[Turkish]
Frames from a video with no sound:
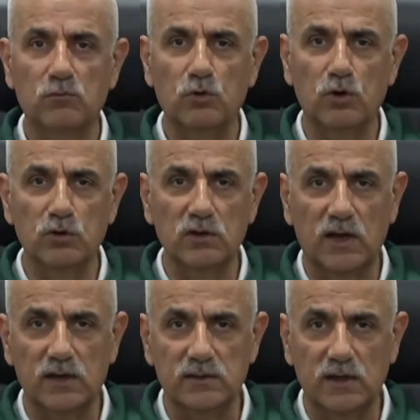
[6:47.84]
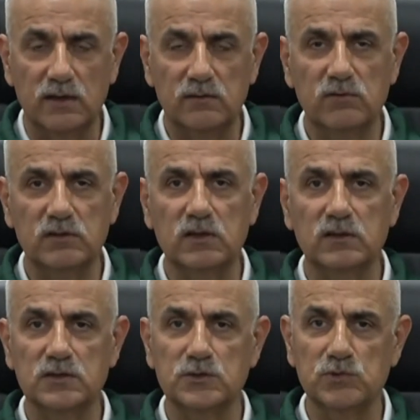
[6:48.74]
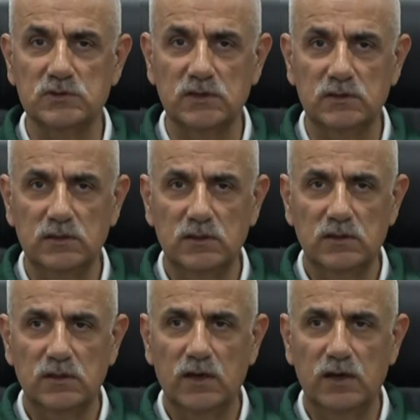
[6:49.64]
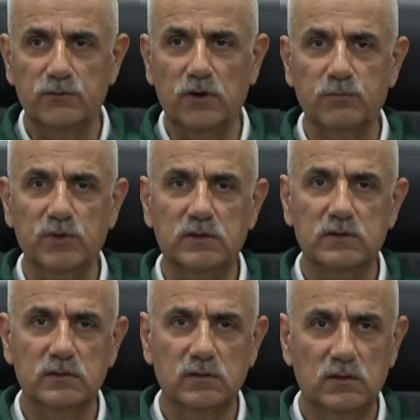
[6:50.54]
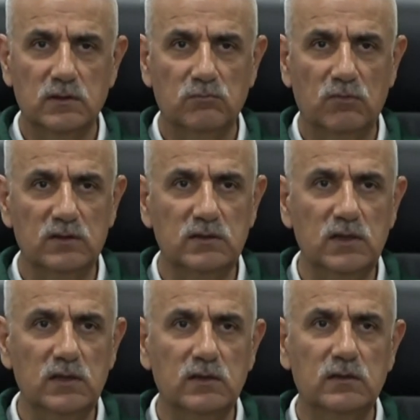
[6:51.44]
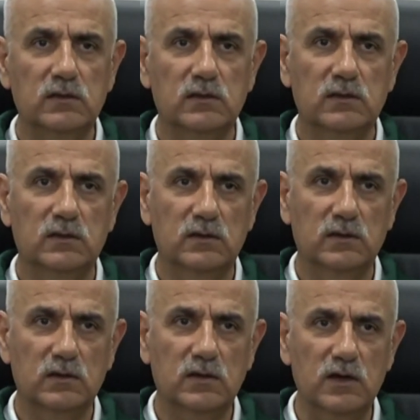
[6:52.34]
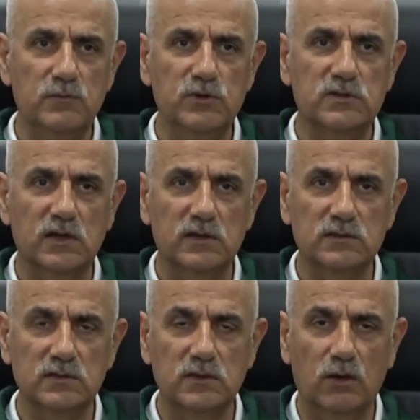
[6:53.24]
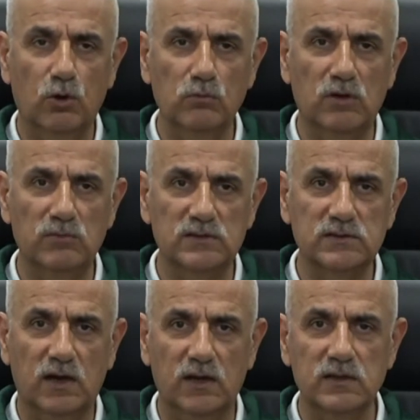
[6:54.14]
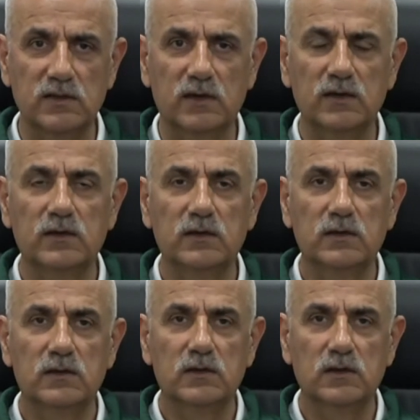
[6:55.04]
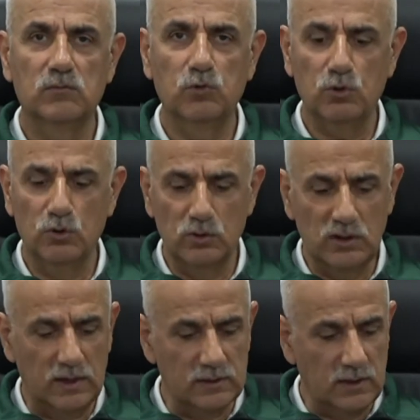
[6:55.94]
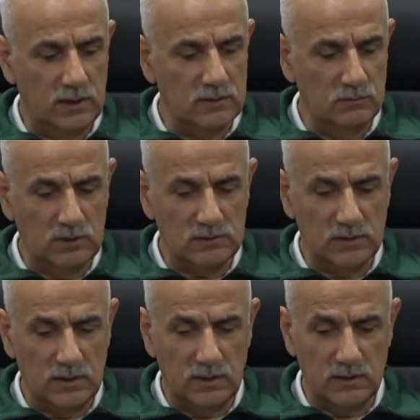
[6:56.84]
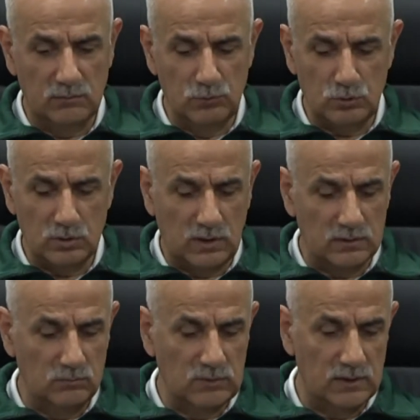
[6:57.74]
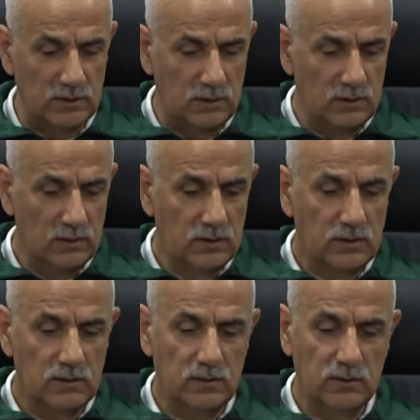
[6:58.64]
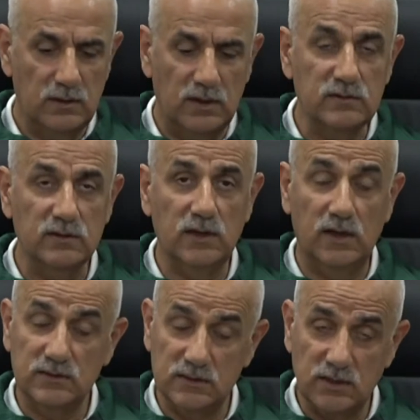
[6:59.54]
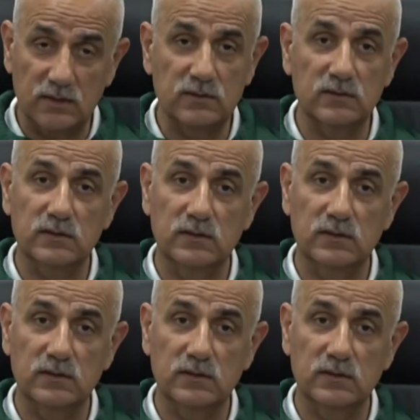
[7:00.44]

bu konularda vatandaşımızın en ufak bir maddi e, kayıp içerisinde olmaması adına e, bu konularda atılması gereken bütün adımları e, atacaktır.